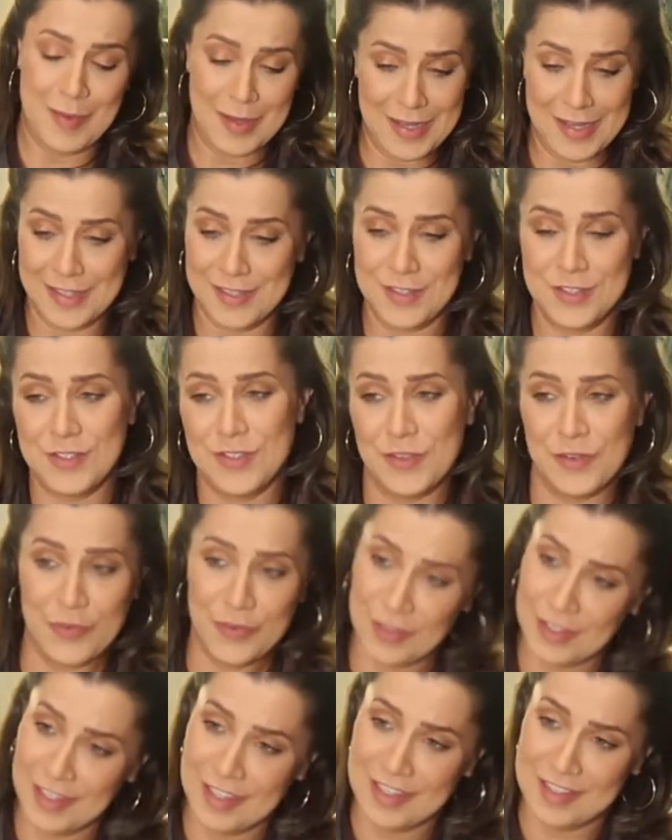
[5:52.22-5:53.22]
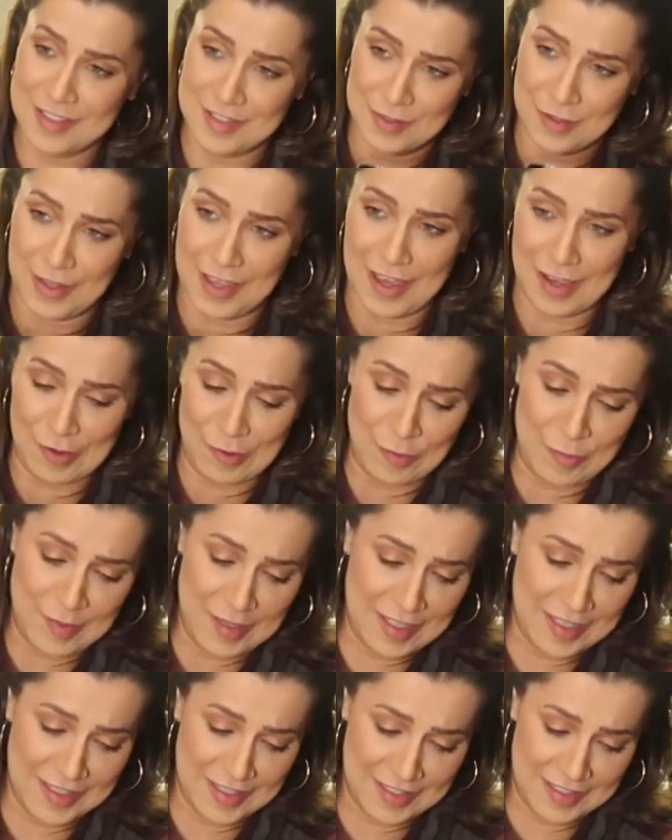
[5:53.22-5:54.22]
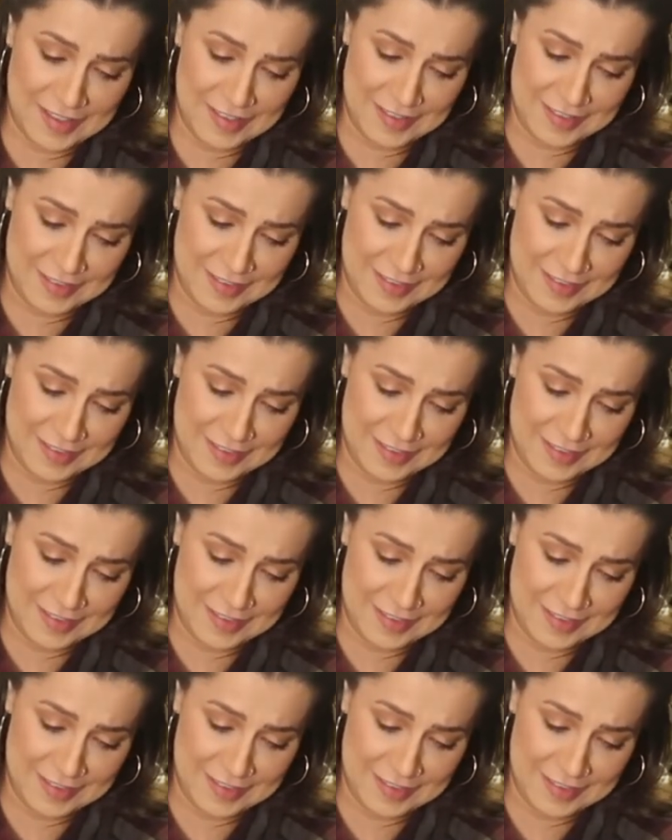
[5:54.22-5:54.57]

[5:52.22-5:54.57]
parte difícil, que é comer.